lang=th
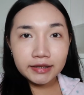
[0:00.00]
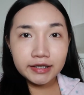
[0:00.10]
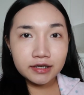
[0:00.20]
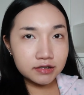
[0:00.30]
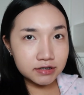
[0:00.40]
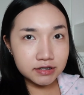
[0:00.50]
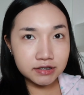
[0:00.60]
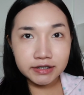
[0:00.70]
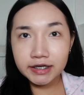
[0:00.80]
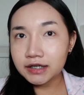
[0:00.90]
นี้ก็คือ
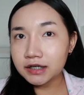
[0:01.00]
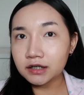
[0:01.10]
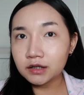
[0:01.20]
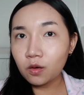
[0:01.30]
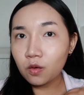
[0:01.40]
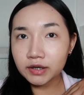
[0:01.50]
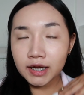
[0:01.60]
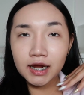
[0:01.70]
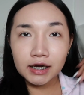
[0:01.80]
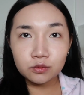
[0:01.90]
ที่เนิร์ดลง
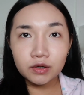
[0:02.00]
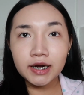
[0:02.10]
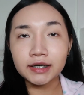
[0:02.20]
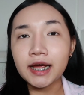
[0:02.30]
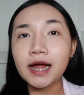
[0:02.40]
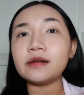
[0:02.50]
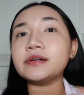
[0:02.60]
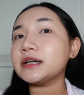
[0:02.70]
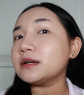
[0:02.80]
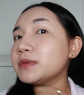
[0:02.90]
นะคะทั่วทั้งหน้าแล้ว
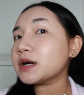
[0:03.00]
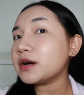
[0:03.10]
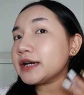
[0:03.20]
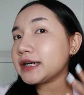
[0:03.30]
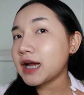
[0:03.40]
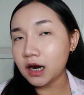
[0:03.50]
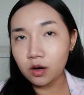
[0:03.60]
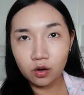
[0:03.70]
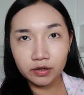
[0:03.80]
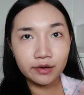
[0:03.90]
นะเนิร์ดไม่ค่อยได้ทา
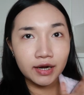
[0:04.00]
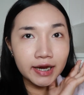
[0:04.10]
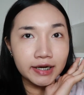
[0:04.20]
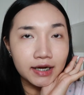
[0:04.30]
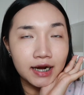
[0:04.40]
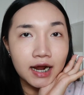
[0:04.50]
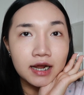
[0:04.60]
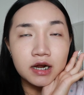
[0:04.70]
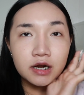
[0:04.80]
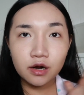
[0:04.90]
คอเท่าไหร่นะคะ
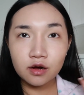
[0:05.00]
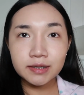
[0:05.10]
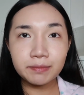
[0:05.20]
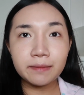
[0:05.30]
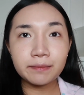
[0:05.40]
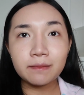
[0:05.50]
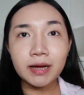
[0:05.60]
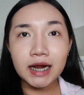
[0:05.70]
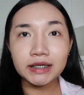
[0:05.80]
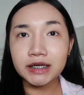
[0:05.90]
ก็จะเป็นประ
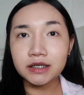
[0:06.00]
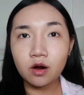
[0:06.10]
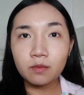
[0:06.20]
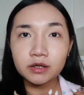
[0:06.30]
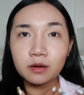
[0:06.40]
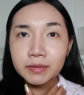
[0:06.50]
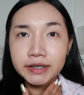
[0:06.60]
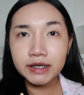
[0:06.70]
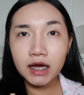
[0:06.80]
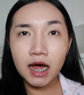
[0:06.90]
มาณนี้เนาะมันก็ไม่
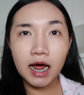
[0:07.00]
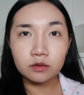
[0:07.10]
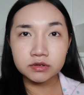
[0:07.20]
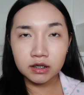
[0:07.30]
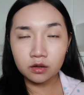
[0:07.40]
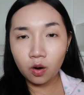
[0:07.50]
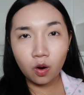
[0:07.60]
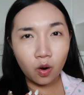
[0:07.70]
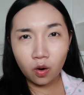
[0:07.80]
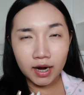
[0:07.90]
ได้ขาวจากค
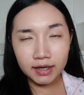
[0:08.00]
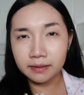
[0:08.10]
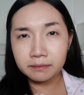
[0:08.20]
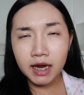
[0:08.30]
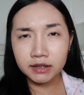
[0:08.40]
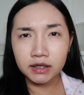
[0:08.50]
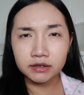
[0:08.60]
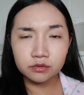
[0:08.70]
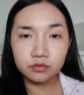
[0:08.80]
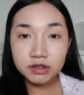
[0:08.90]
ออะไรมากนะ
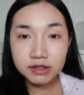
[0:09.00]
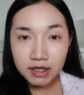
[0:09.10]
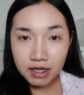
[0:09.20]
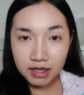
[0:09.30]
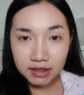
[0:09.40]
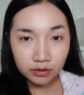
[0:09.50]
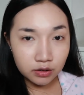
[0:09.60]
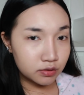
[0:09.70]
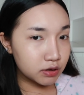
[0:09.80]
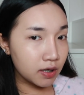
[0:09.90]
เนิร์ดรู้สึก แล้ว
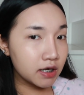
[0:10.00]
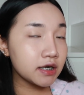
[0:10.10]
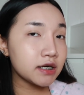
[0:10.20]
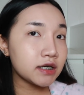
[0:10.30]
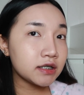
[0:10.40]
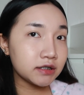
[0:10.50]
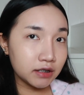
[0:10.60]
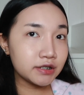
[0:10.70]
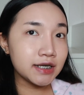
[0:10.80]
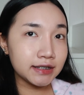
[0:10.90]
เนิร์ดรู้สึกว่าเออ
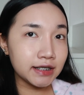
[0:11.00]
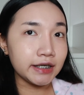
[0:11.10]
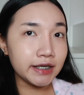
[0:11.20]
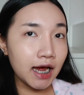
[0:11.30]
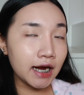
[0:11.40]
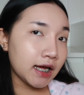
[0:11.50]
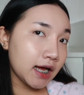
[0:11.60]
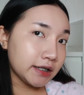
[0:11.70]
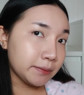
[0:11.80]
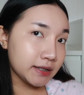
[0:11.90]
แล้วก็ใช้สีนี้ได้นะ
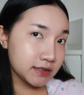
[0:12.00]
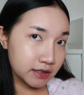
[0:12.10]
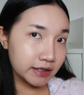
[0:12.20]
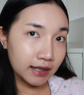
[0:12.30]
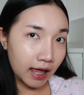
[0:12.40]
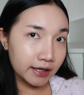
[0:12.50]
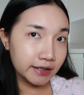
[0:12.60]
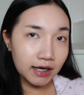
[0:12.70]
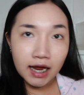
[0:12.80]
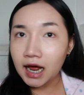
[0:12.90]
อันนี้เป็นสีไล
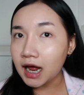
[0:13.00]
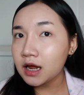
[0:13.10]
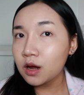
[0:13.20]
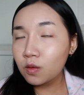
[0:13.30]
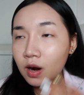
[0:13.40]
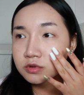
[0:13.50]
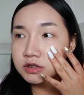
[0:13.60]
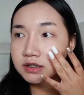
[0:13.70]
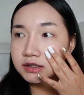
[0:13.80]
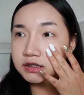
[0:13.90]
ท์นะคะ ความ
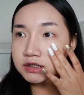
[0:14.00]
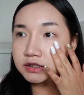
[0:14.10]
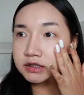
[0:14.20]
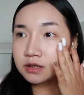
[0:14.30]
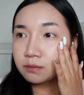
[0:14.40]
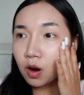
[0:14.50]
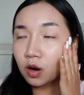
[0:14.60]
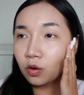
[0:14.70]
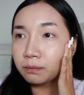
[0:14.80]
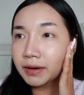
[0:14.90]
รู้สึกคือพอ
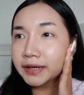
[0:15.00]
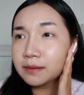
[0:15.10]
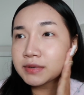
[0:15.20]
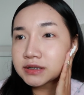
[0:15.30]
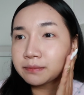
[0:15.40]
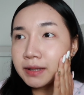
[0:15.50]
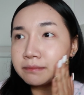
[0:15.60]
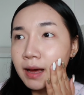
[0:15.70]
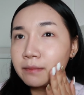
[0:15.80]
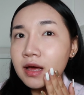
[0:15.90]
งไปเนี่ยมันจะเป็น
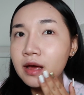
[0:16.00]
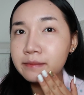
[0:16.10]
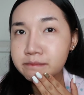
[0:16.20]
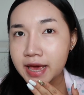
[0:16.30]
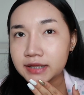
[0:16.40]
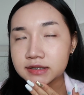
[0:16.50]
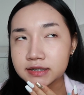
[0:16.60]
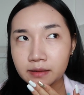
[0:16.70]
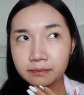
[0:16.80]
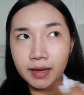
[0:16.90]
แบบ แมต
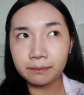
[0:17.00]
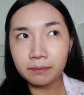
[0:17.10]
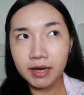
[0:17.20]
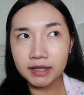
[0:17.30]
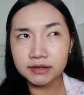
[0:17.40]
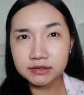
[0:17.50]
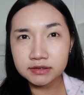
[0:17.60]
ซักแบบประมาณ